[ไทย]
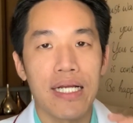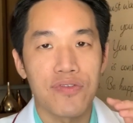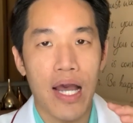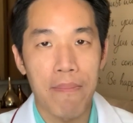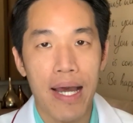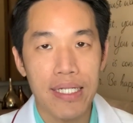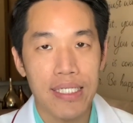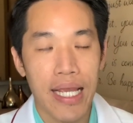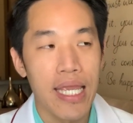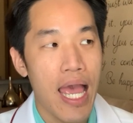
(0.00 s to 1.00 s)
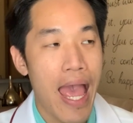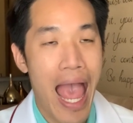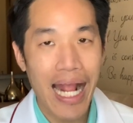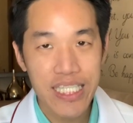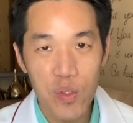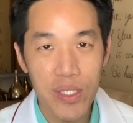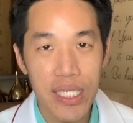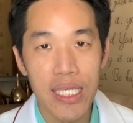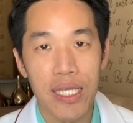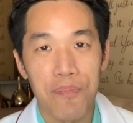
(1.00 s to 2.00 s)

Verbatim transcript: ยังสามารถใช้ activity